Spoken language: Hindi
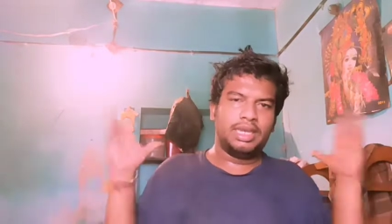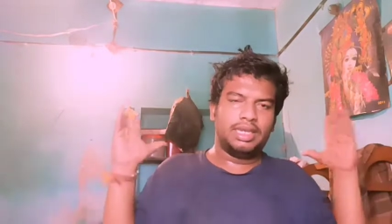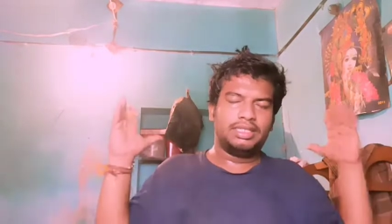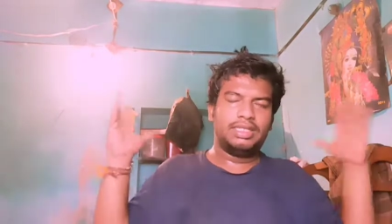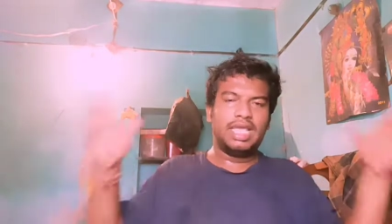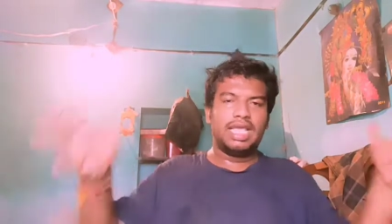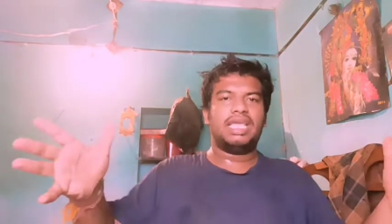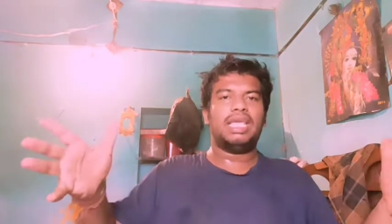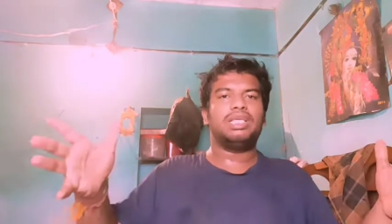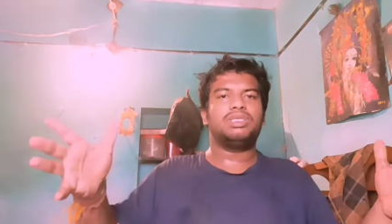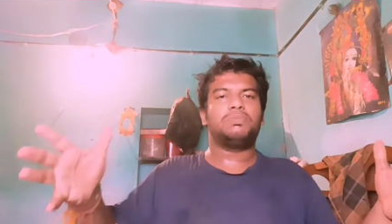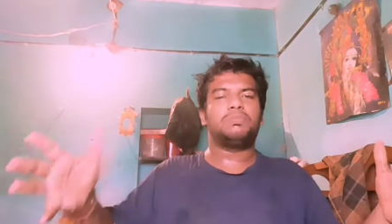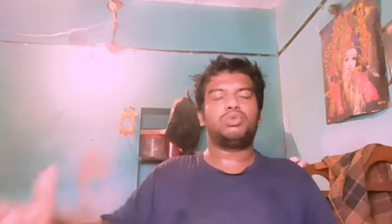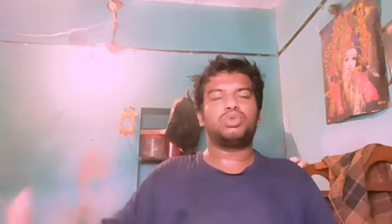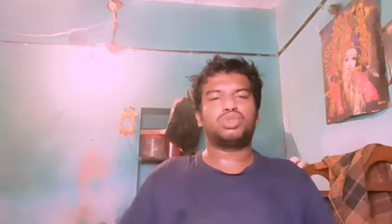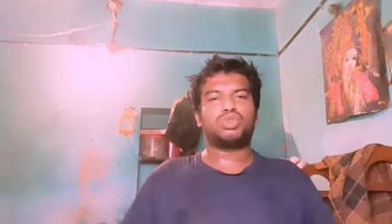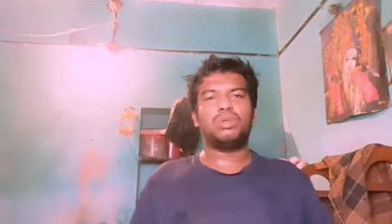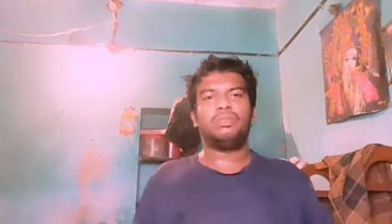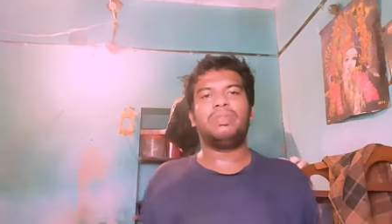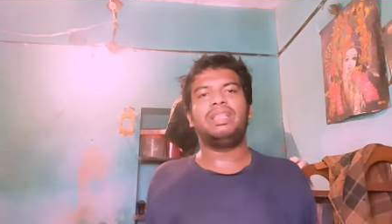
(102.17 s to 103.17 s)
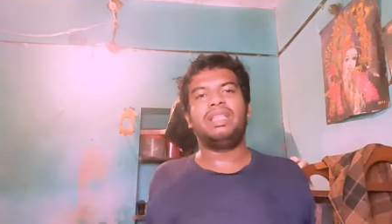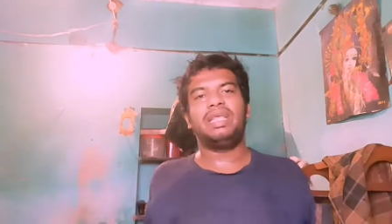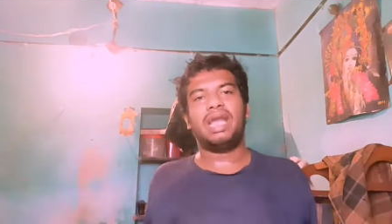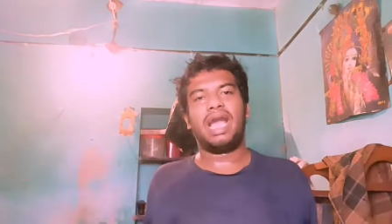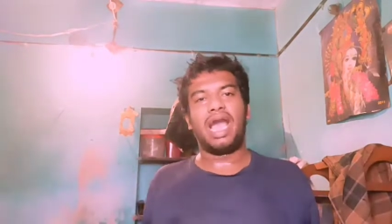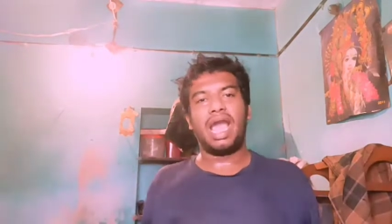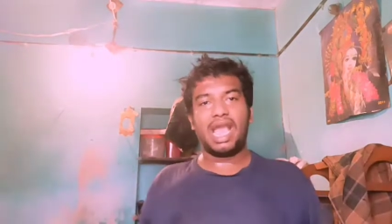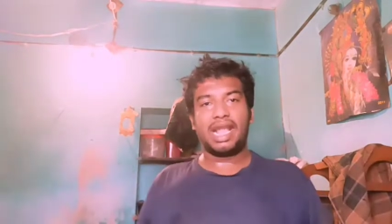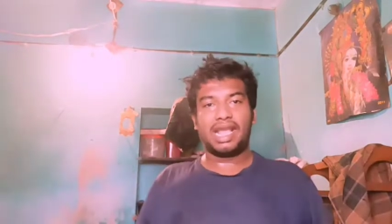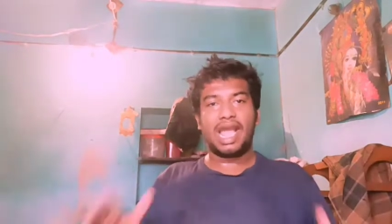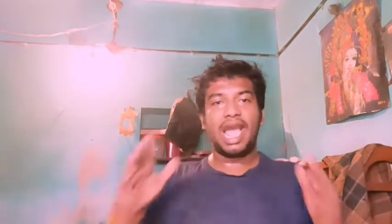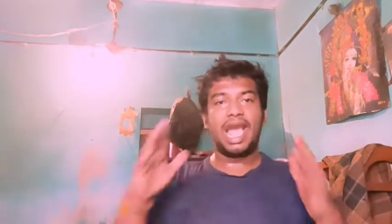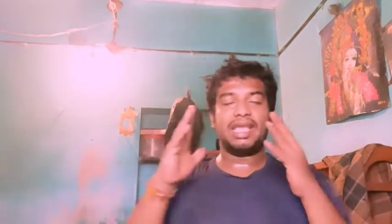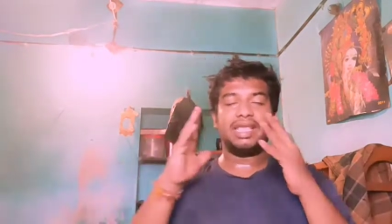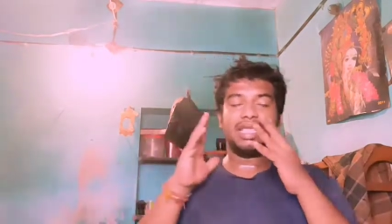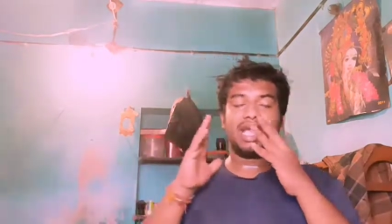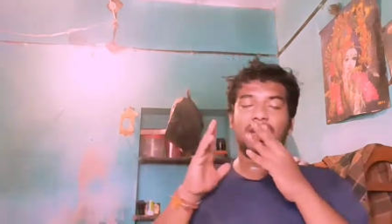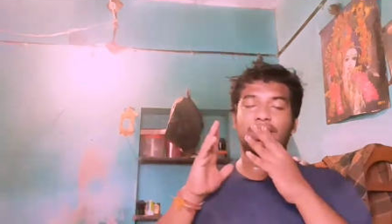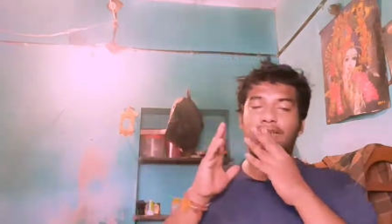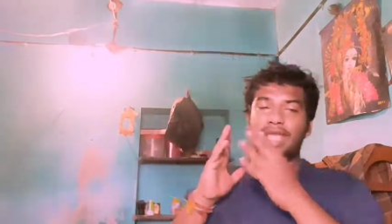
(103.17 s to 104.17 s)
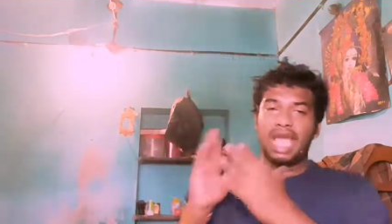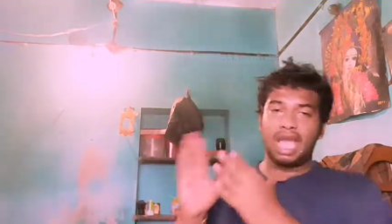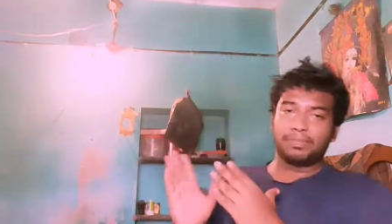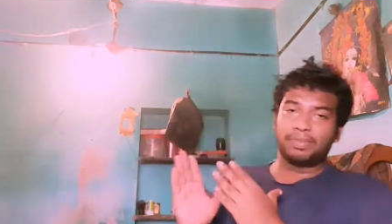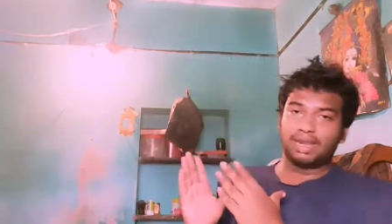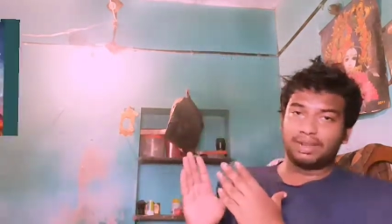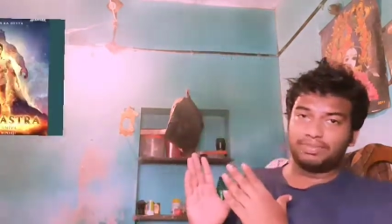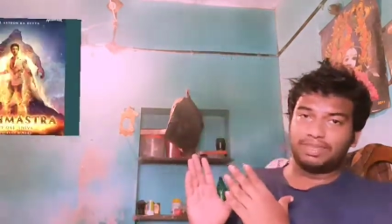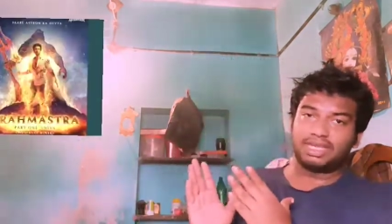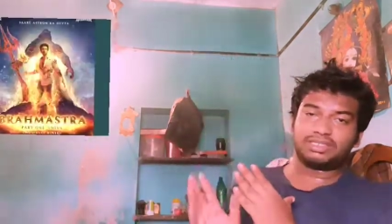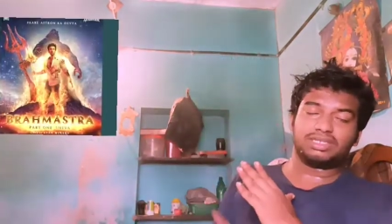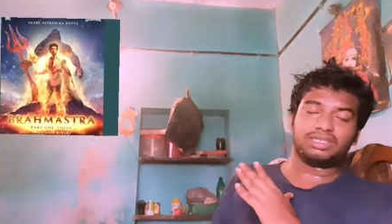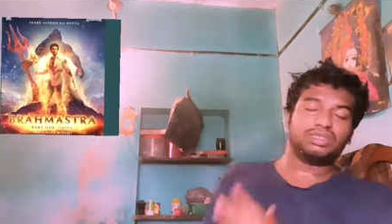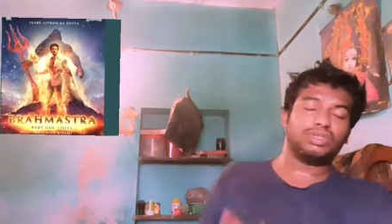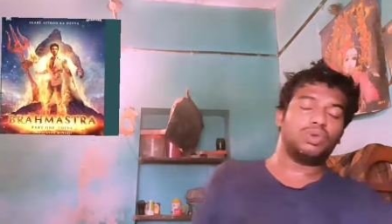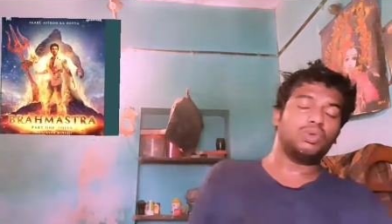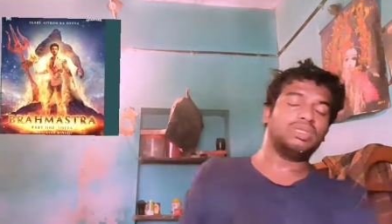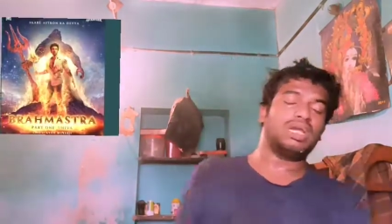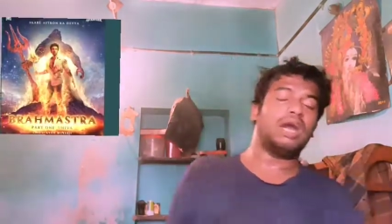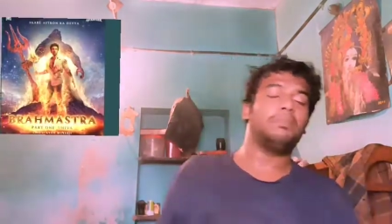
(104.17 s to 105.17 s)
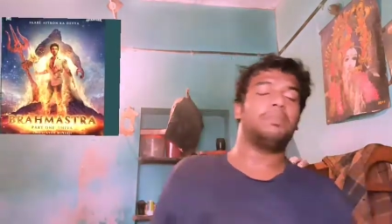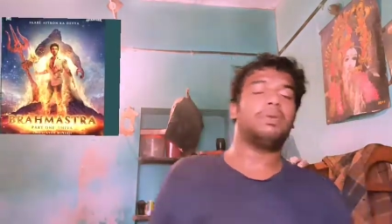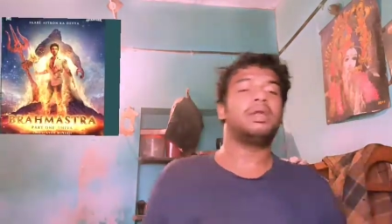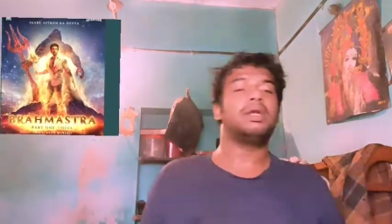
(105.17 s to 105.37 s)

देखिए जो पोस्टर में दिखाया गया है यहाँ यहाँ पर आप देख सकते हो जहाँ